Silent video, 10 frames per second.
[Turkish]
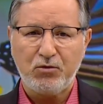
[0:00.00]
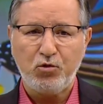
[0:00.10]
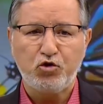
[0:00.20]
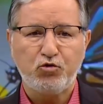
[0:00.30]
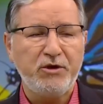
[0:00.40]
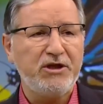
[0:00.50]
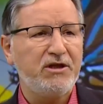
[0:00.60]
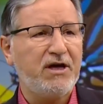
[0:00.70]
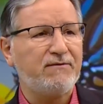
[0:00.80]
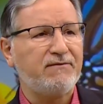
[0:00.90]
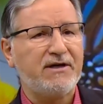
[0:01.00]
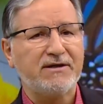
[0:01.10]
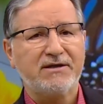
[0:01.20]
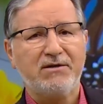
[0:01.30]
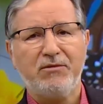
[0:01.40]
üç binden
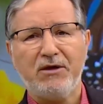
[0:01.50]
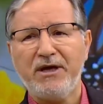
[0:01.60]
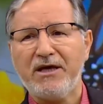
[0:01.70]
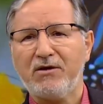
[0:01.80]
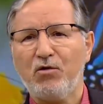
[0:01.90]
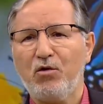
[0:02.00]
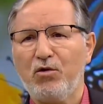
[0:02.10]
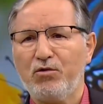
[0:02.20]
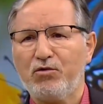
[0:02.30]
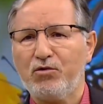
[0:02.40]
fazla bebek öldü.